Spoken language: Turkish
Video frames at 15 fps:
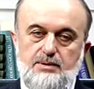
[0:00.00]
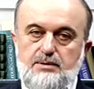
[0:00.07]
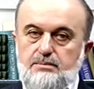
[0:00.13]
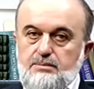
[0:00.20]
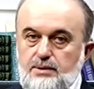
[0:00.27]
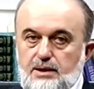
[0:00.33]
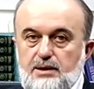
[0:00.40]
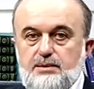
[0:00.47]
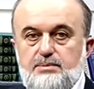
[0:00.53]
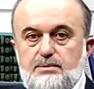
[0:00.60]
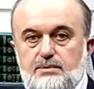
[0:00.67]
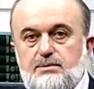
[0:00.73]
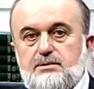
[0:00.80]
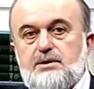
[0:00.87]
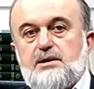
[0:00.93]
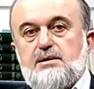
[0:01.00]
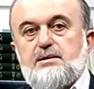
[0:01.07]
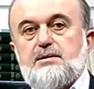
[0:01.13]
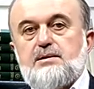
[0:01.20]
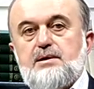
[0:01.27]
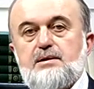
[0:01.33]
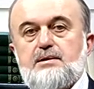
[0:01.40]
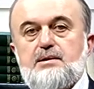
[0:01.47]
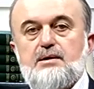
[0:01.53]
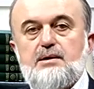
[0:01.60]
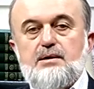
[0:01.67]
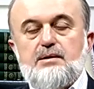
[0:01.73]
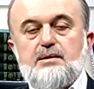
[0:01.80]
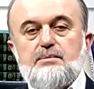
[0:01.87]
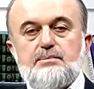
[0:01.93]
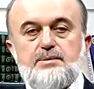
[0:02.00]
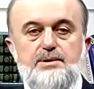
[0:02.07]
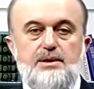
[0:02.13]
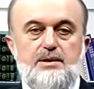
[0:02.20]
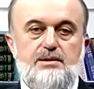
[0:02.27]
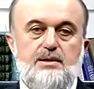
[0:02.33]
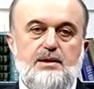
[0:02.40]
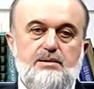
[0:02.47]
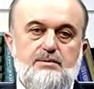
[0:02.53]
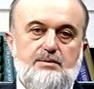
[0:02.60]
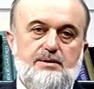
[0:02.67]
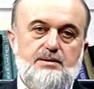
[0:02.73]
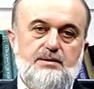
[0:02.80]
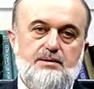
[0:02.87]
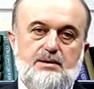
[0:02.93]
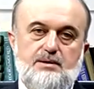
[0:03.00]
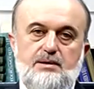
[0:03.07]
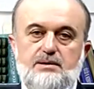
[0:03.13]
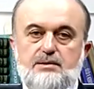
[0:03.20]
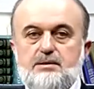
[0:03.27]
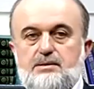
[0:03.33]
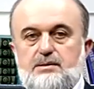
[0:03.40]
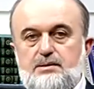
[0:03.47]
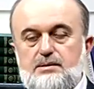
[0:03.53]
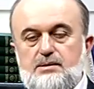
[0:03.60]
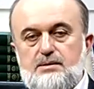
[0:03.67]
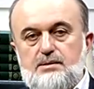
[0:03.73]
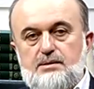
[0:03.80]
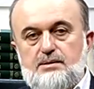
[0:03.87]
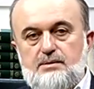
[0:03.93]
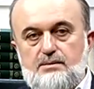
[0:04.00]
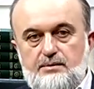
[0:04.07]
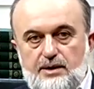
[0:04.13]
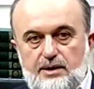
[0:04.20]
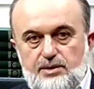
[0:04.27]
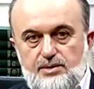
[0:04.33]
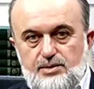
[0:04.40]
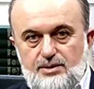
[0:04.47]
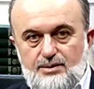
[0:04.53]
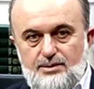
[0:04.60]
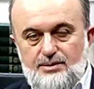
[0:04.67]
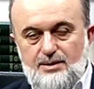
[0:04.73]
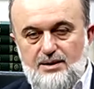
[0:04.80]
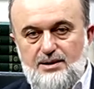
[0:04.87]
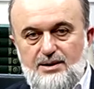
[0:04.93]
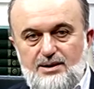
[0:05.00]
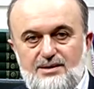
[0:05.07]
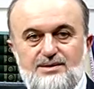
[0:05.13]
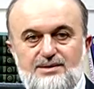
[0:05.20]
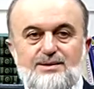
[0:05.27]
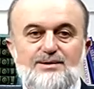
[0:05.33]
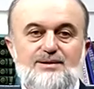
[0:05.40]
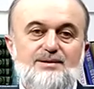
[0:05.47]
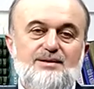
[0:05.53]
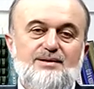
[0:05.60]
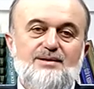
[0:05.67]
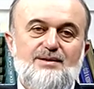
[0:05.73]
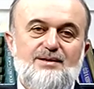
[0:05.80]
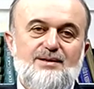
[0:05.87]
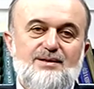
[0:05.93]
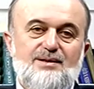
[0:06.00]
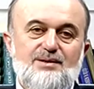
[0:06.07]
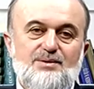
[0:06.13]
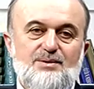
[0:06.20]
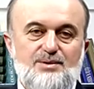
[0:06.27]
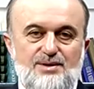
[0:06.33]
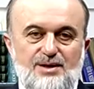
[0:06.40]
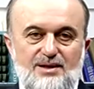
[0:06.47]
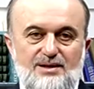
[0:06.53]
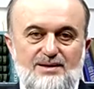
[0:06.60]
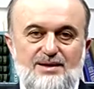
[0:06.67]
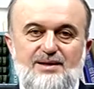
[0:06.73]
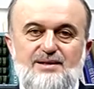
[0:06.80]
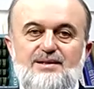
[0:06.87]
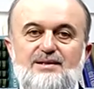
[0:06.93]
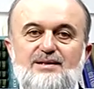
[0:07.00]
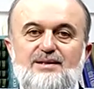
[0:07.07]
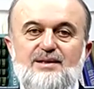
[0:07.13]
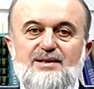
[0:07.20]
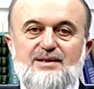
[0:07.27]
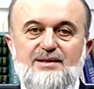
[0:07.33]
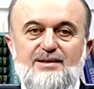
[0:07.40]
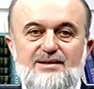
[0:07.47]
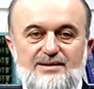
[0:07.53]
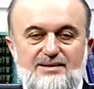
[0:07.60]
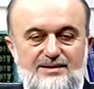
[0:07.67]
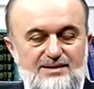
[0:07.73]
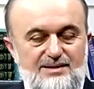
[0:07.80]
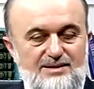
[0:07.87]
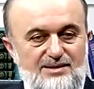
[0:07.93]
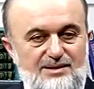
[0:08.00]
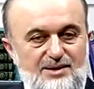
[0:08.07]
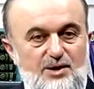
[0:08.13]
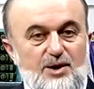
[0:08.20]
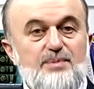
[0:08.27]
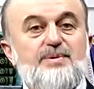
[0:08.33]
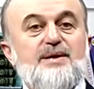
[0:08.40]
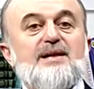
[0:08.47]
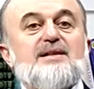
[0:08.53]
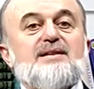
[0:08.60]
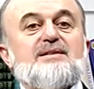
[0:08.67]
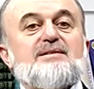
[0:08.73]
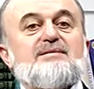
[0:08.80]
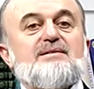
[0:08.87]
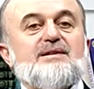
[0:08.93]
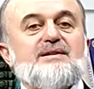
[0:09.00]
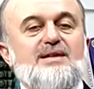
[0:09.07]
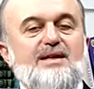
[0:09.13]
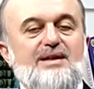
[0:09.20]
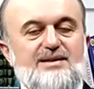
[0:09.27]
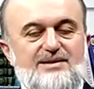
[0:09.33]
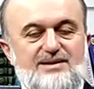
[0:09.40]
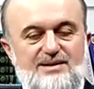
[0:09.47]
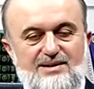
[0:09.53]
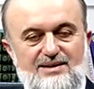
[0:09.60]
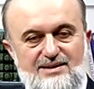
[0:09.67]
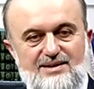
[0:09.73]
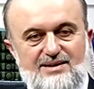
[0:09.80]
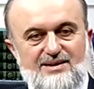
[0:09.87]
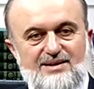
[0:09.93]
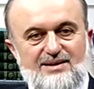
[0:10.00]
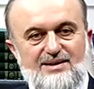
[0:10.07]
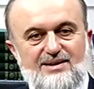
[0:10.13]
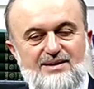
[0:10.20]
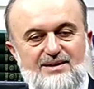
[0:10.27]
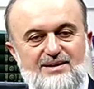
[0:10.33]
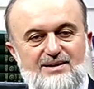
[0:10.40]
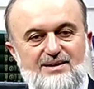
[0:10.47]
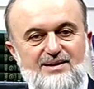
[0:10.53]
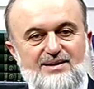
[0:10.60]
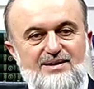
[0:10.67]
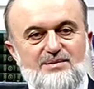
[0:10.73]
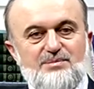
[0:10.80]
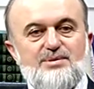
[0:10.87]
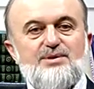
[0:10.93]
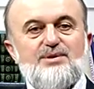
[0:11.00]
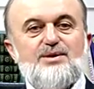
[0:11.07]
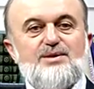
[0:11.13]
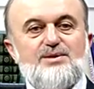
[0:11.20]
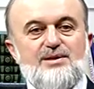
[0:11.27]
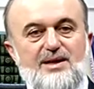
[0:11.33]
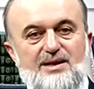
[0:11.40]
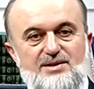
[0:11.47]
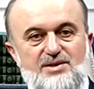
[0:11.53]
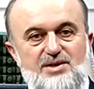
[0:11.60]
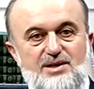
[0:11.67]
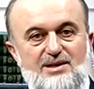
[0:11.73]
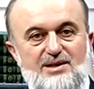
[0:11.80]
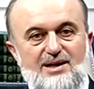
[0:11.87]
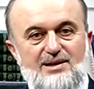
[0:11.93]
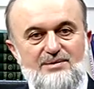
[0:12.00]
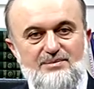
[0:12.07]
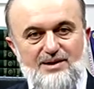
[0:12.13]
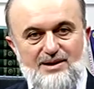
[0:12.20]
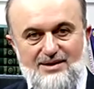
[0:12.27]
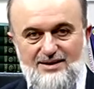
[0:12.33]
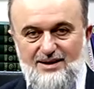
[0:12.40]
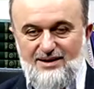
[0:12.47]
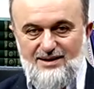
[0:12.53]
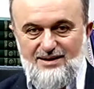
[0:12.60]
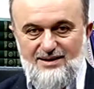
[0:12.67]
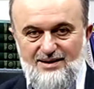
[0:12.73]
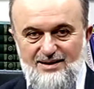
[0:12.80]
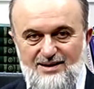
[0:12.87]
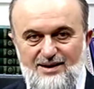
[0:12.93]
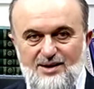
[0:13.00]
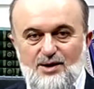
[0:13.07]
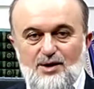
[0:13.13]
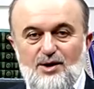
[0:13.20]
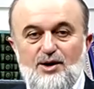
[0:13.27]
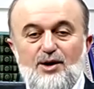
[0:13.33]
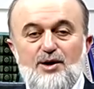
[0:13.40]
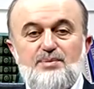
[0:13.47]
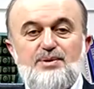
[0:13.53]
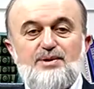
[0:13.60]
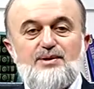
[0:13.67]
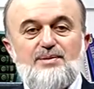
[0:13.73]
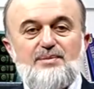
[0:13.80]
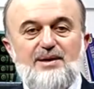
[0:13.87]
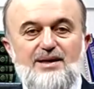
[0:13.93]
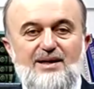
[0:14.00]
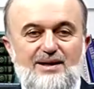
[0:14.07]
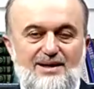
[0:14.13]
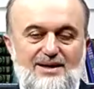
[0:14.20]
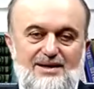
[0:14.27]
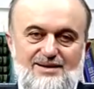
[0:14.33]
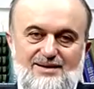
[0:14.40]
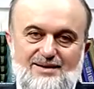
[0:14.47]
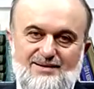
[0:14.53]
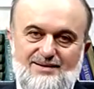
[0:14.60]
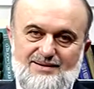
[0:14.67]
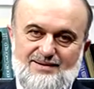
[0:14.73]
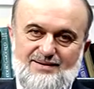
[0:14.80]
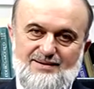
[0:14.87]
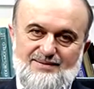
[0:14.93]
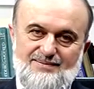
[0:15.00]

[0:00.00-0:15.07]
Bilal'i bulur gelirler. Bilal yalvarır, yakarır ve en sonunda kaldırır. Kucaklar öper ve der ki bu yüzler çiğnenmeye değil öpülmeye layıktır.